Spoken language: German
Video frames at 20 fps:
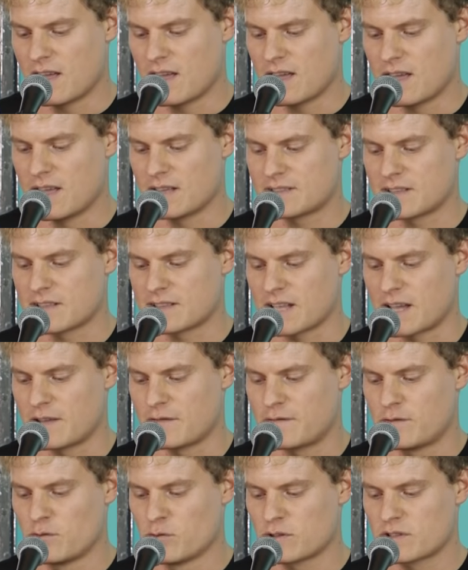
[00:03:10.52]
Ist es
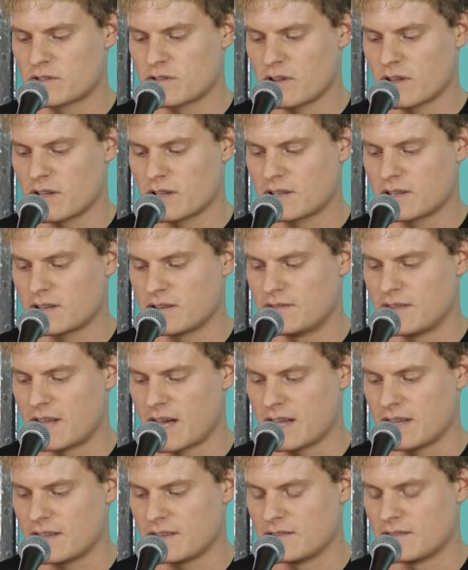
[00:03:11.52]
ein Flugzeug?
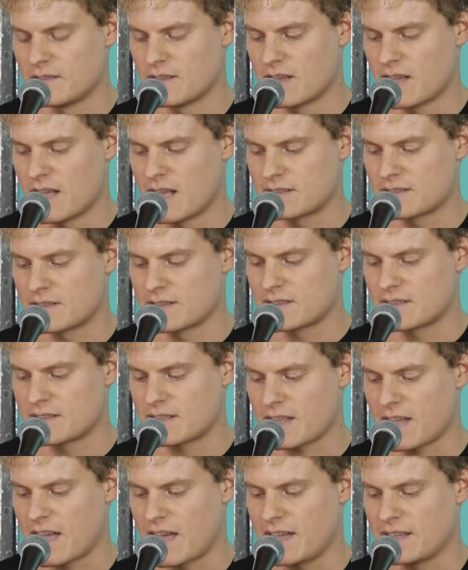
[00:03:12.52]
Nein, es
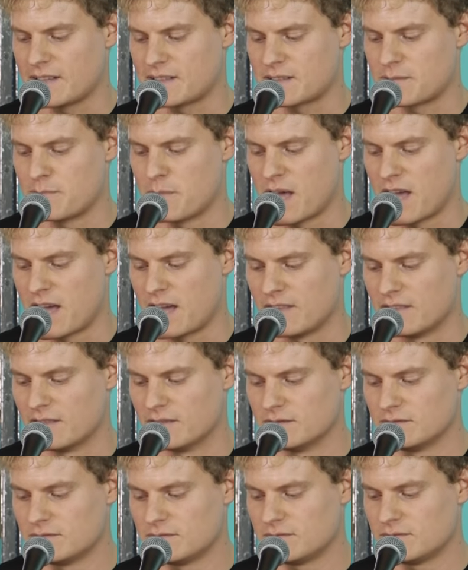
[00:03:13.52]
ist AIDS
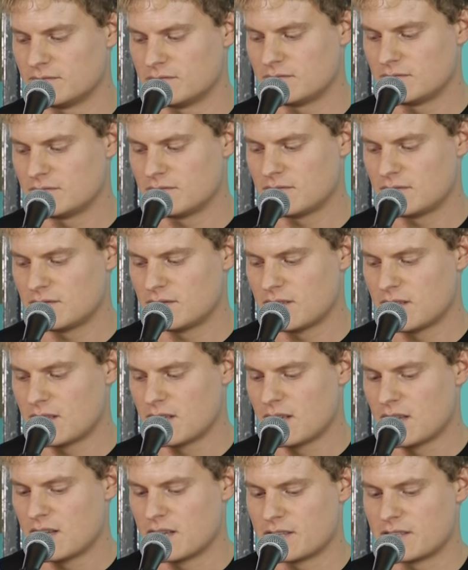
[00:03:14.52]
Man.
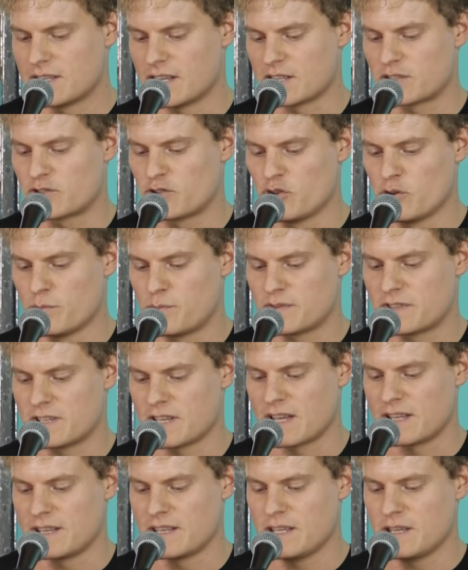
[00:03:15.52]
Der Typ,
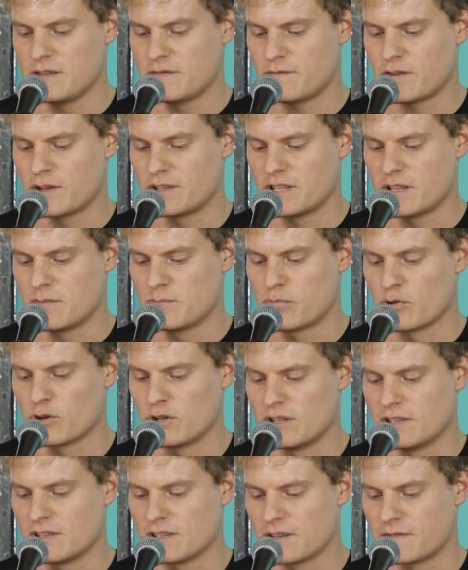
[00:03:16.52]
der nie von den
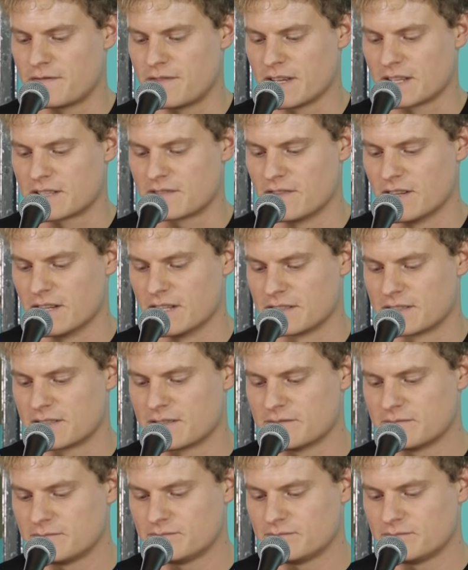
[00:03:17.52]
Bullen gefickt wird.